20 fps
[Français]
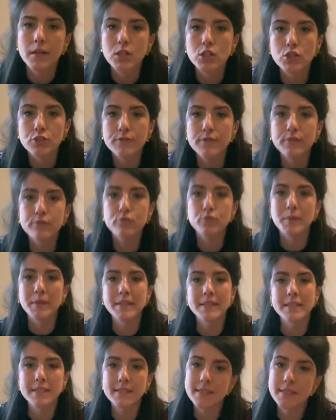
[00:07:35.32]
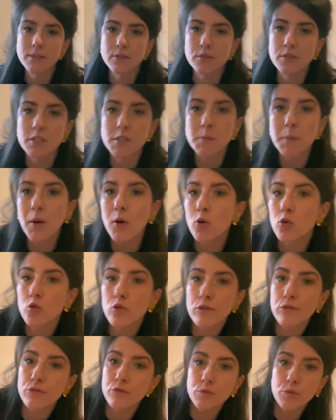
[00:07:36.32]
Je vais vous mettre ici en espérant
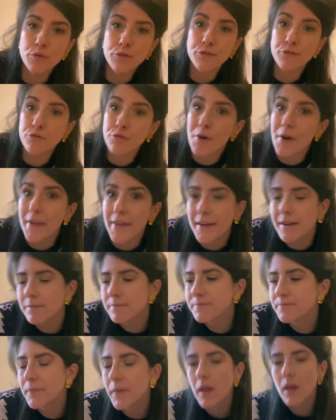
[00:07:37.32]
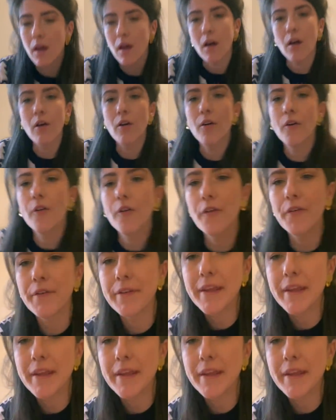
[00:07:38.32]
que vous me voyez. Euh,